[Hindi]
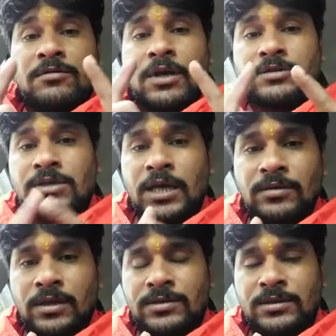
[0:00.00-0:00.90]

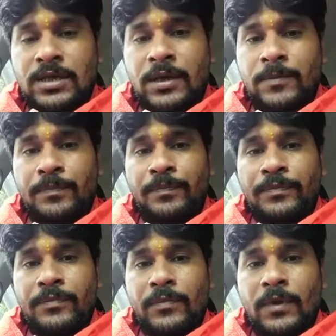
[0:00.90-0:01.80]
नक्षत्र से
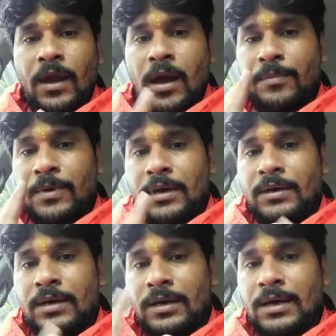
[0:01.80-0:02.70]
आपका
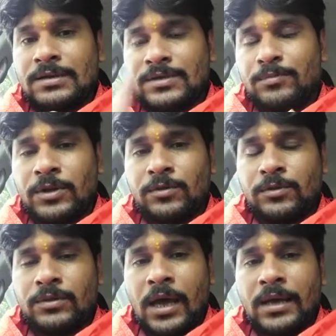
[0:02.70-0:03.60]
ग्रह का संबंध
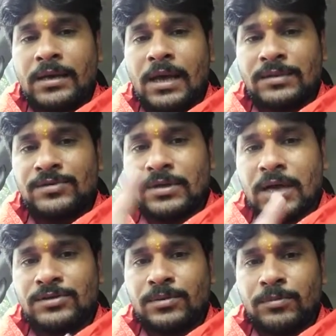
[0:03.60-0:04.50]
होता है राशि
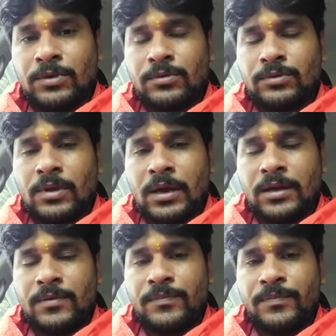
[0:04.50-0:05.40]
का संबंध होता
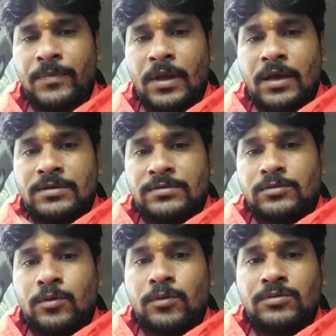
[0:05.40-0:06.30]
है
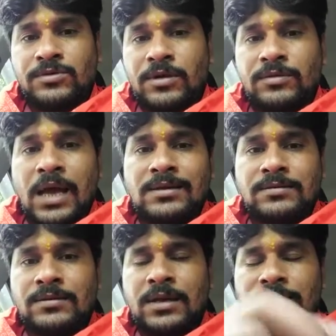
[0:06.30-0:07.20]
तो सत्ताईस
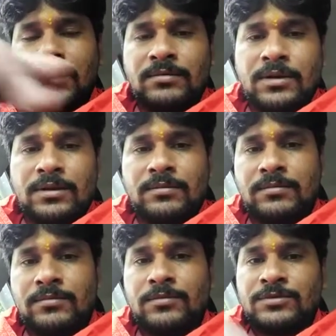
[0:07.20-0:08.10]
नक्षत्र
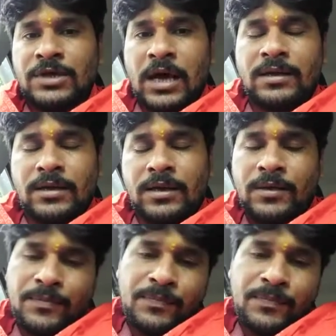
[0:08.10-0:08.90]
जान के